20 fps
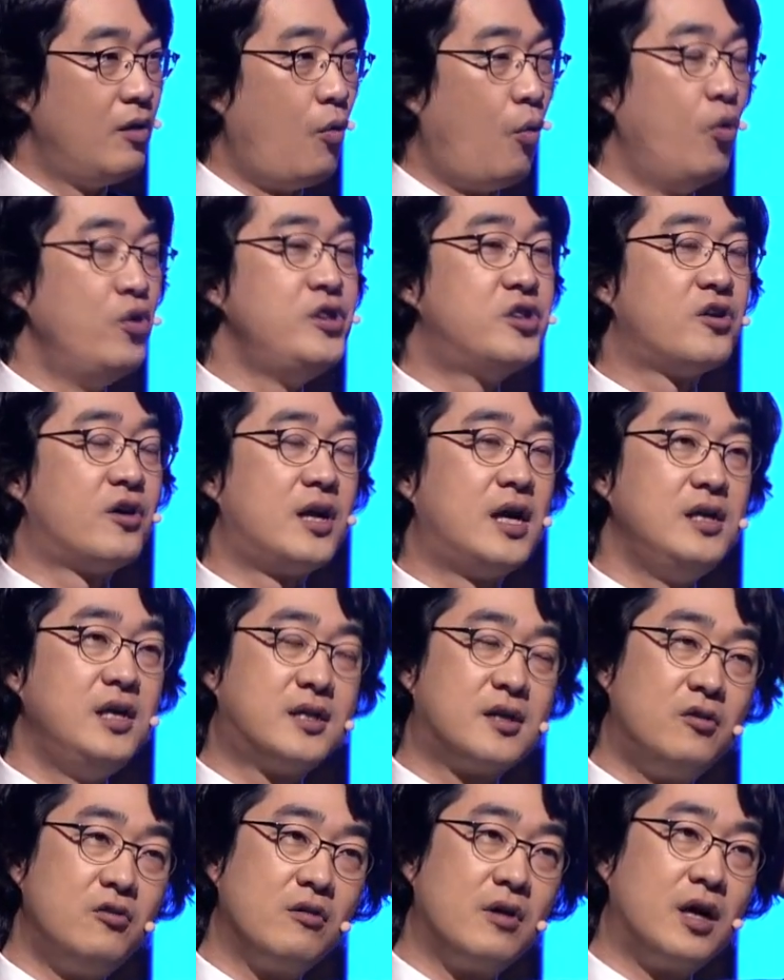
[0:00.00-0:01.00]
온전한
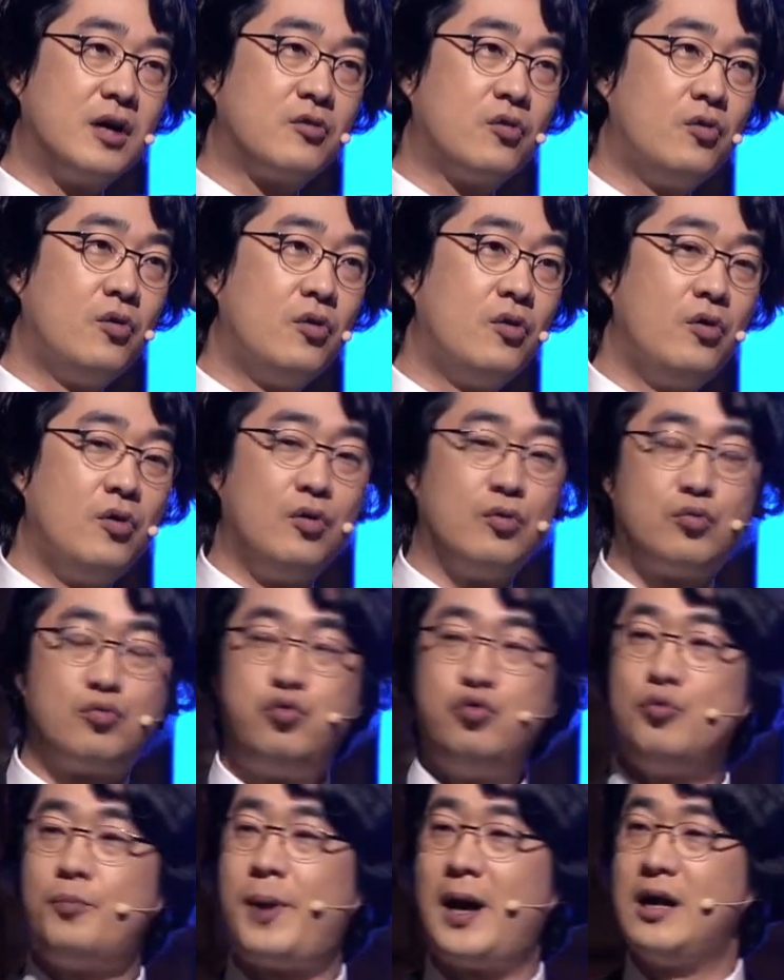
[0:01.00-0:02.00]
이성을 갖고
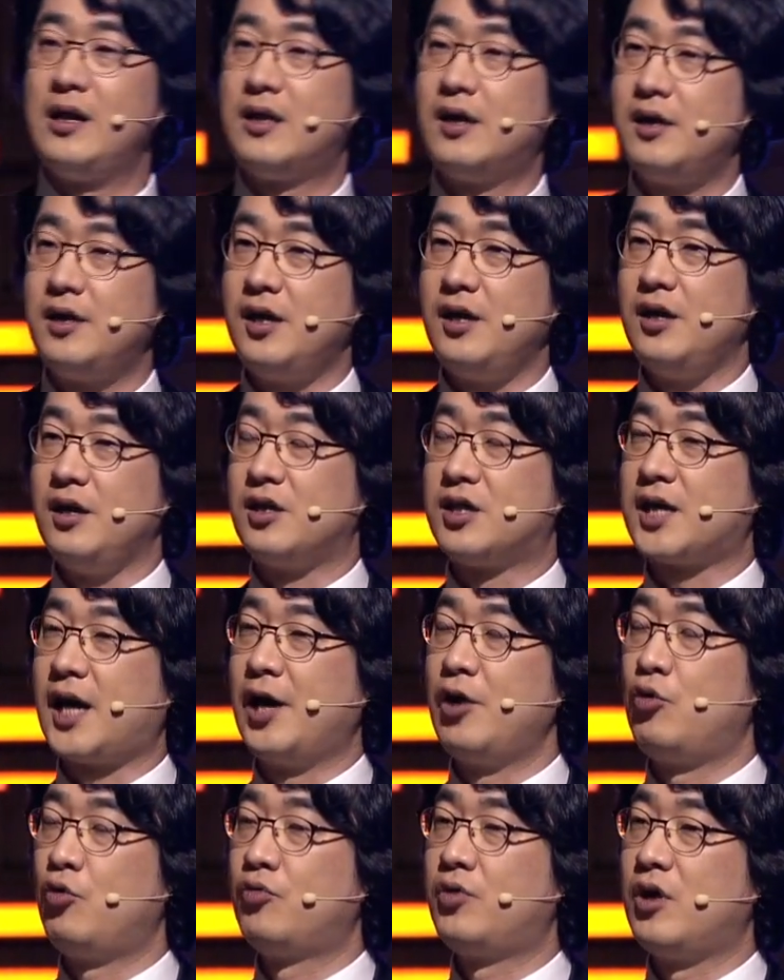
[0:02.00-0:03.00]
두 팔다리
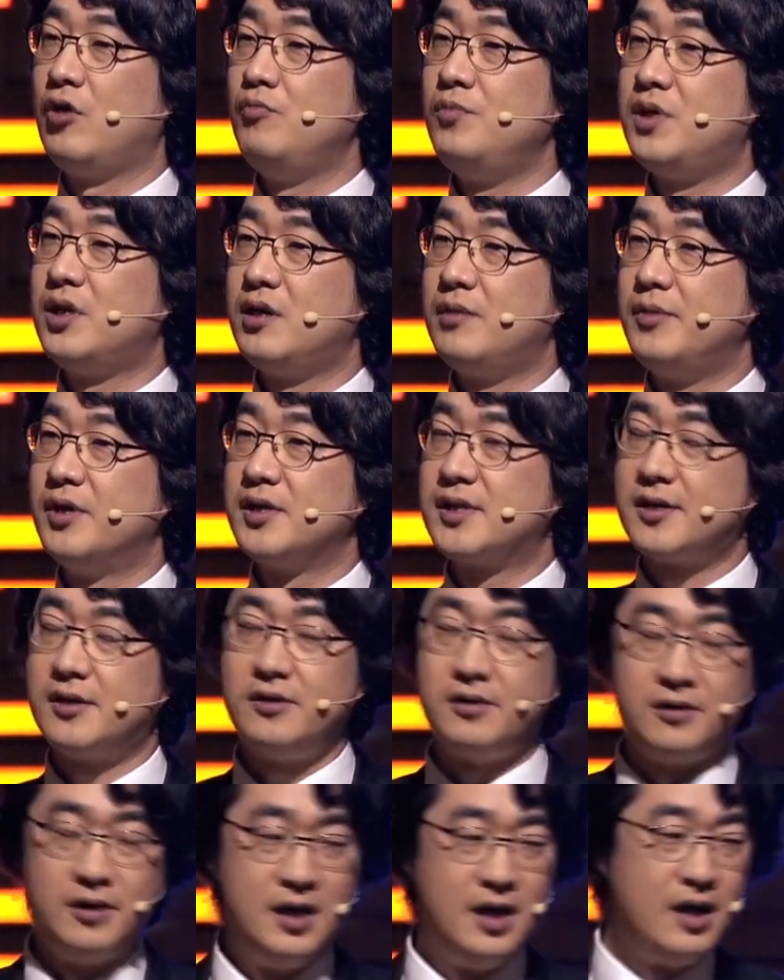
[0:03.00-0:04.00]
자유롭게
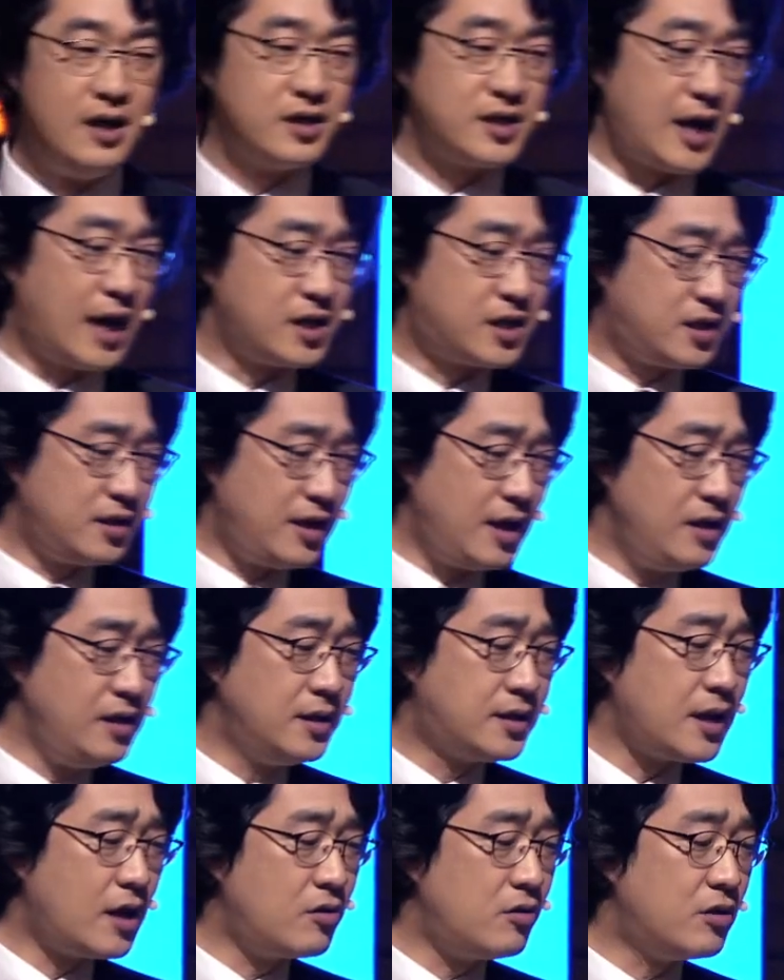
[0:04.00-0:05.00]
움직이면서 자신의
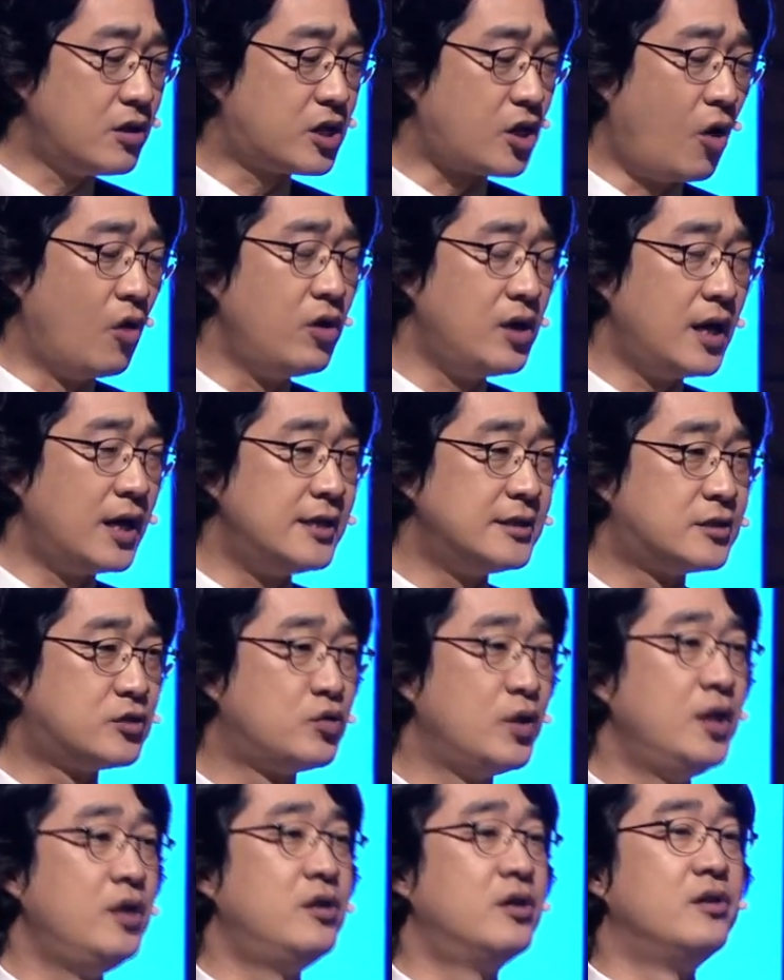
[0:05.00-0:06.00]
인생을 정리할 수
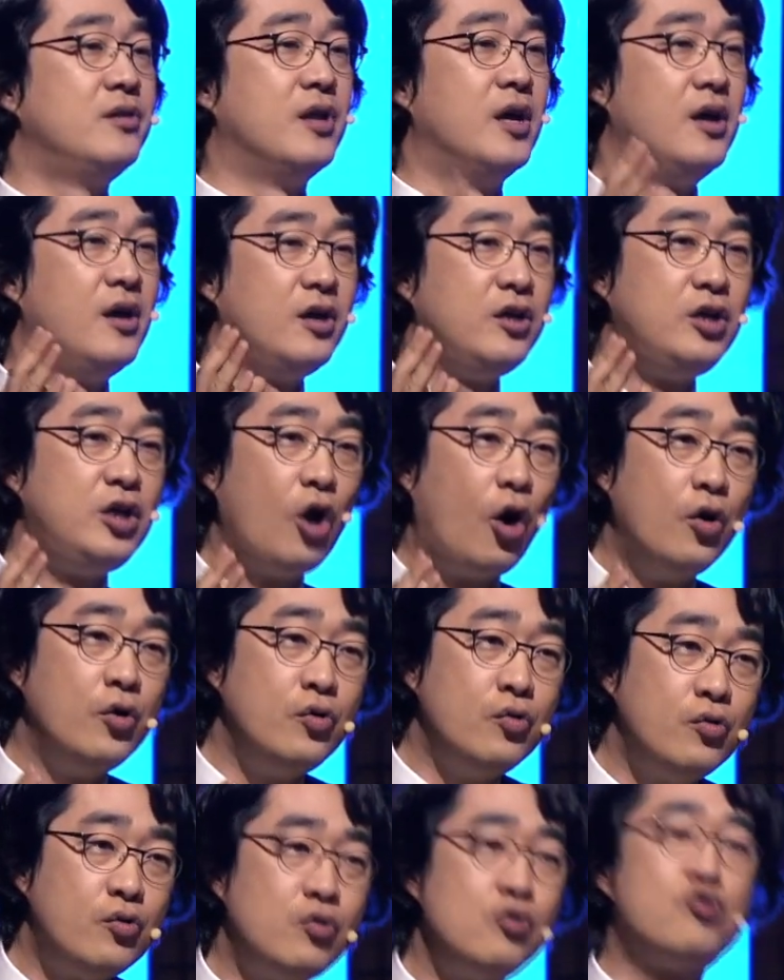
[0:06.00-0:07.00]
있는
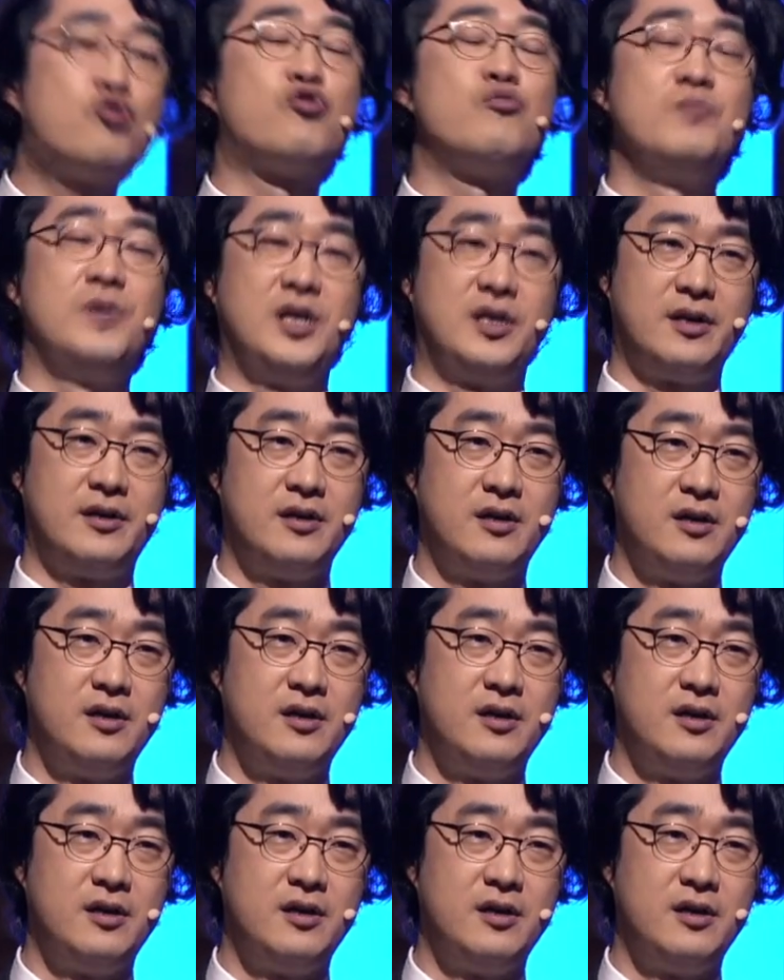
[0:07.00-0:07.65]
여유를 줍니다.